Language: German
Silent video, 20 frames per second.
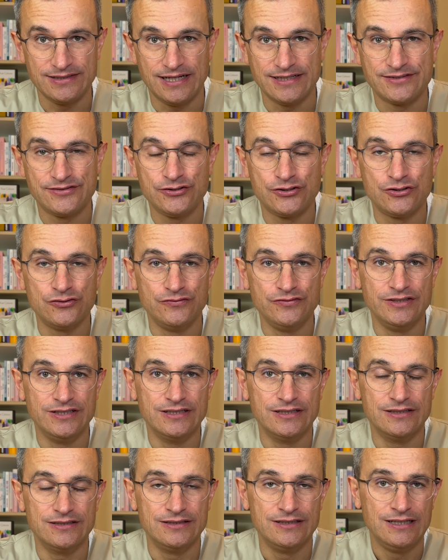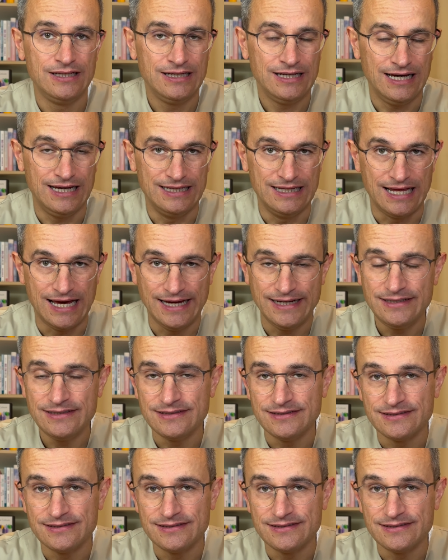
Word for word: Acyclovir alleine.